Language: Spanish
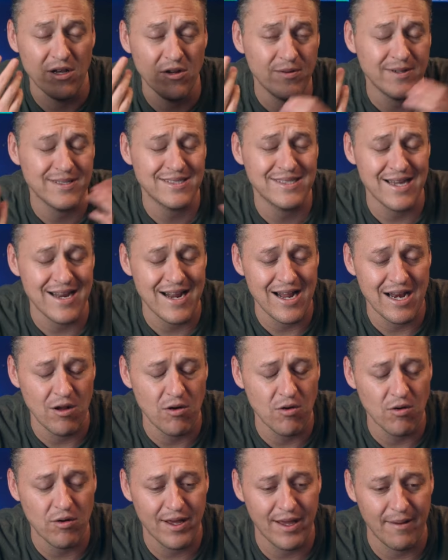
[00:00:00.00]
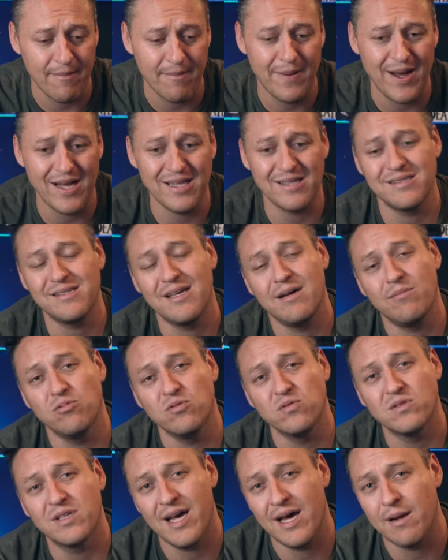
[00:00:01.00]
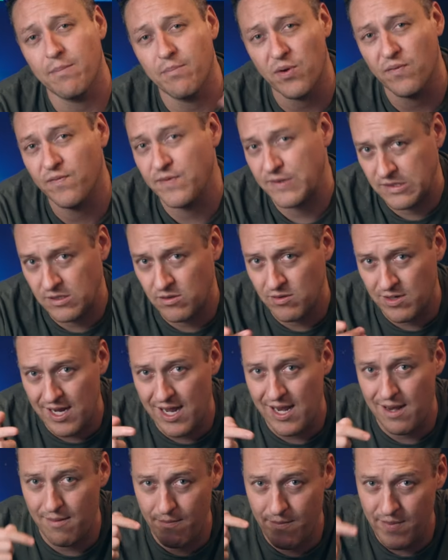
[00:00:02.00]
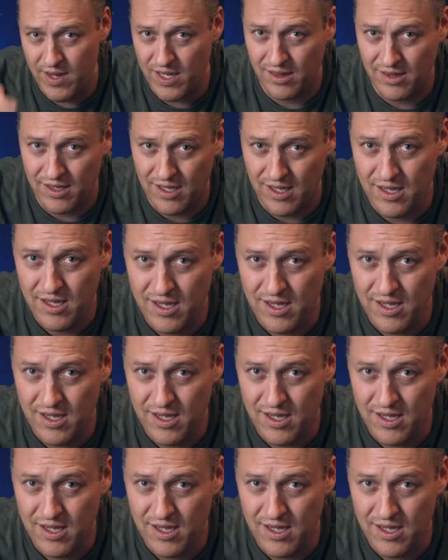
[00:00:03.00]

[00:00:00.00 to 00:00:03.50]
no va a ser algo que vas a buscar profesionalmente.